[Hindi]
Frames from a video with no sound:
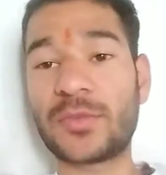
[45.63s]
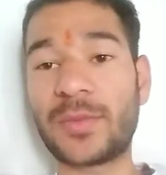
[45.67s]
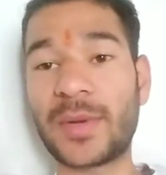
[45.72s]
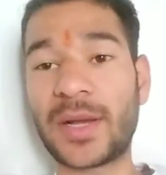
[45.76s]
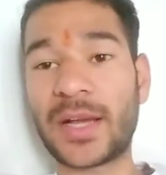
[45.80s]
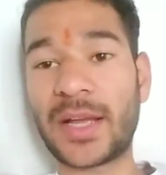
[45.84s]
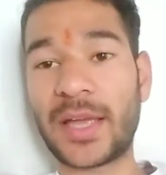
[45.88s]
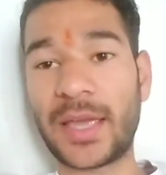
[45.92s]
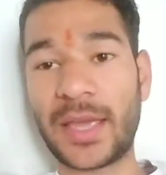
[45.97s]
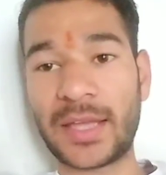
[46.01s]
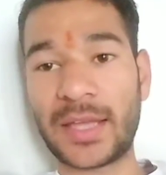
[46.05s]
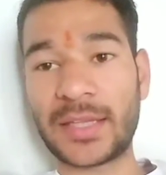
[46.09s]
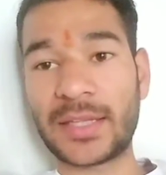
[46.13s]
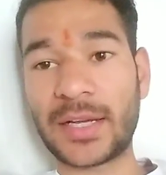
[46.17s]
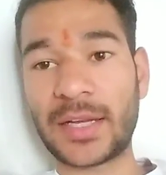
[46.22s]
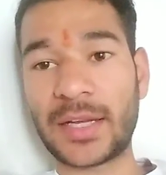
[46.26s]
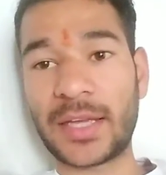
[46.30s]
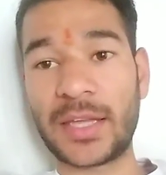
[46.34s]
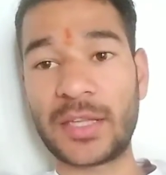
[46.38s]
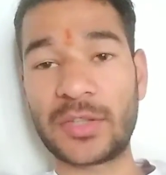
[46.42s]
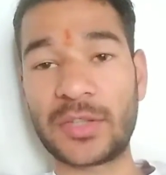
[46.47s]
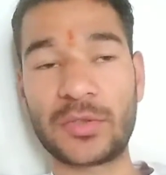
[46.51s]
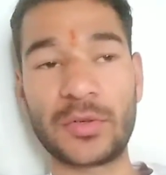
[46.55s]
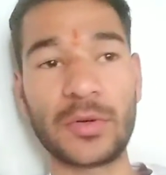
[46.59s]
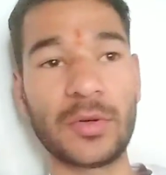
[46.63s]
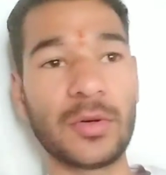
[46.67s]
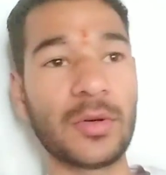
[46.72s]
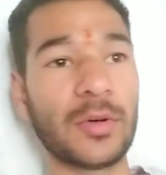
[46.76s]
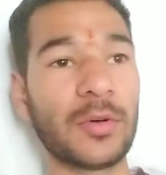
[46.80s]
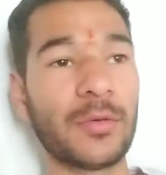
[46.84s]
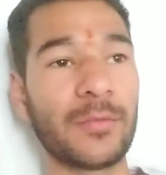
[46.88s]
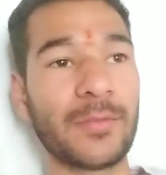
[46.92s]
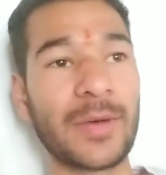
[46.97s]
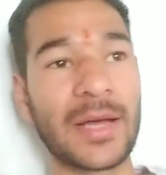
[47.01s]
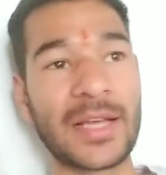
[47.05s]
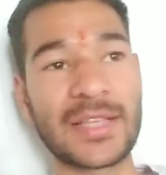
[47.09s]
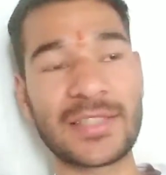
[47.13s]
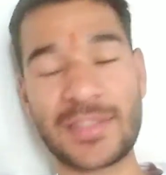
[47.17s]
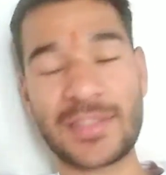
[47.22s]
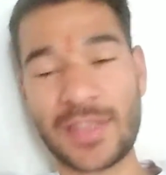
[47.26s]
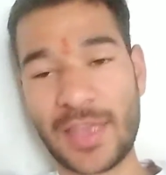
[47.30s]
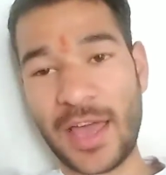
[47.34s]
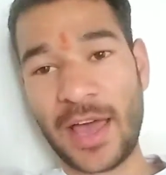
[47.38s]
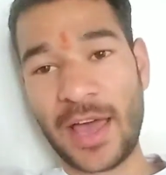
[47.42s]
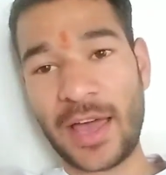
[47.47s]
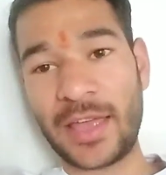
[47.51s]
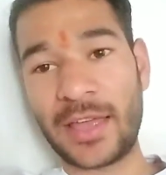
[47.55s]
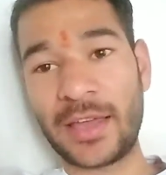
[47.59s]
सुबह गया था खेत को वहाँ से
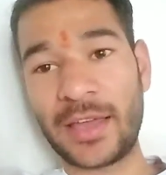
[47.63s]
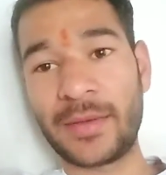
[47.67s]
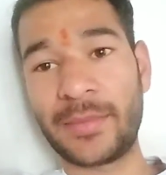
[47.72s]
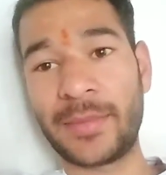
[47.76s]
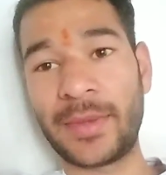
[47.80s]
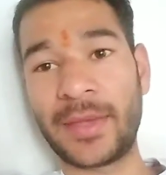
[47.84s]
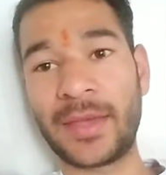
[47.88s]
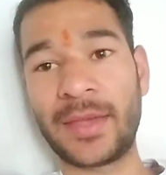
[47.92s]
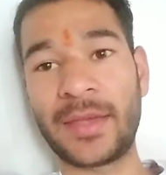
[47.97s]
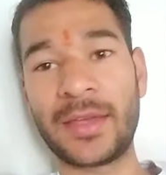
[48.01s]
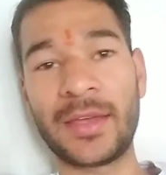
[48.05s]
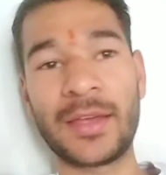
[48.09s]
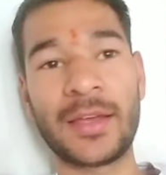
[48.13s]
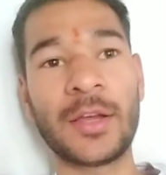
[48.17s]
आया मैं